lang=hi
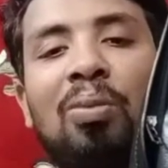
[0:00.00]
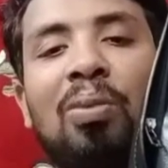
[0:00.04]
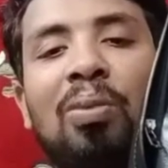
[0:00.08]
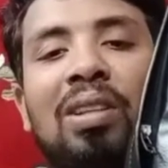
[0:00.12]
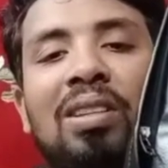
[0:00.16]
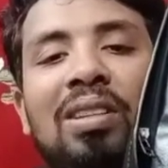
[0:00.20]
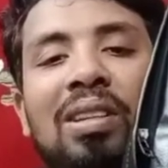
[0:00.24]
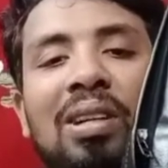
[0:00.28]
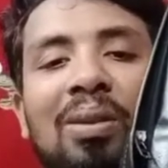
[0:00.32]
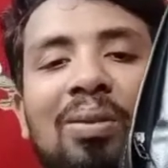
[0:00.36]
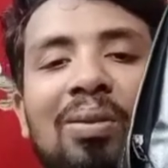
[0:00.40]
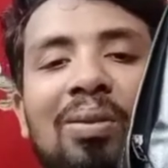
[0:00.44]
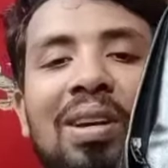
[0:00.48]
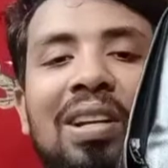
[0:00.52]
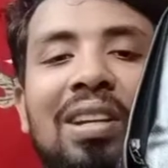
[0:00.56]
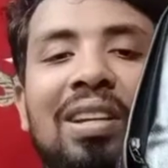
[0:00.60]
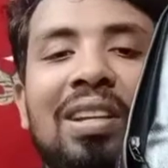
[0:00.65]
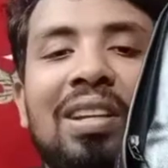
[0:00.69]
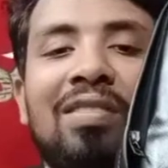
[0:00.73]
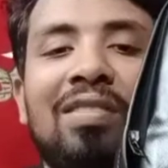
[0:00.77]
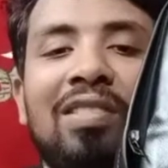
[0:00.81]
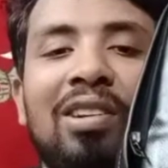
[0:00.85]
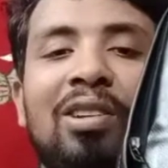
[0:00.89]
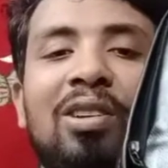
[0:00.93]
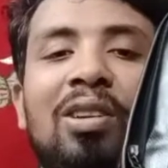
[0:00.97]
उम्मीद करूँगा
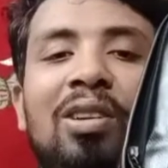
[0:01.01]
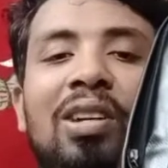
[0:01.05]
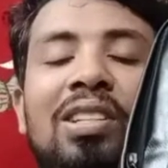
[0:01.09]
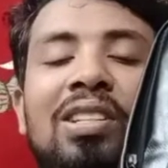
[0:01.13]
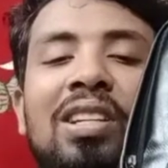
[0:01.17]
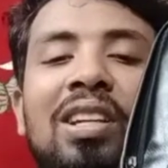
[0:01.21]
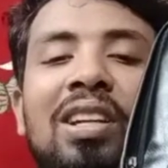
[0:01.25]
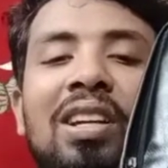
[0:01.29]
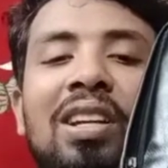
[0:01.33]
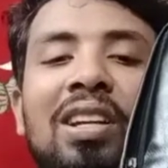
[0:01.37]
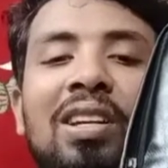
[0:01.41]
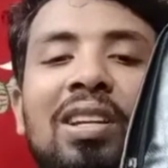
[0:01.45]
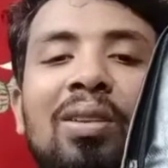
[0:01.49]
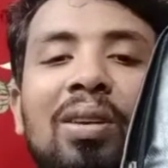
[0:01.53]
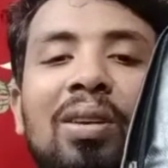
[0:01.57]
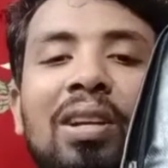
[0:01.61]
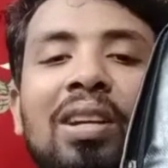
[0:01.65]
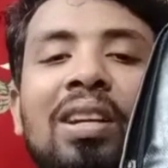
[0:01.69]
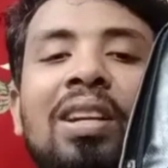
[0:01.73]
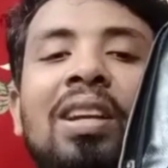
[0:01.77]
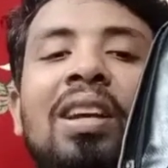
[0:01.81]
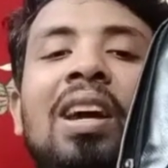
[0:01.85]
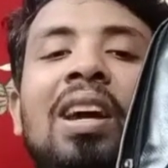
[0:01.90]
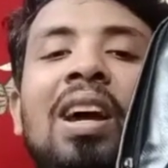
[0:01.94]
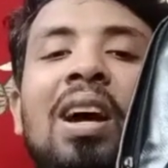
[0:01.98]
कि ये वीडियो अच्छी लगी
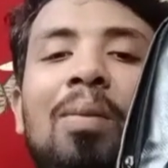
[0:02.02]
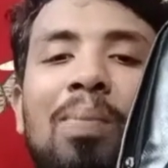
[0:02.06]
होगी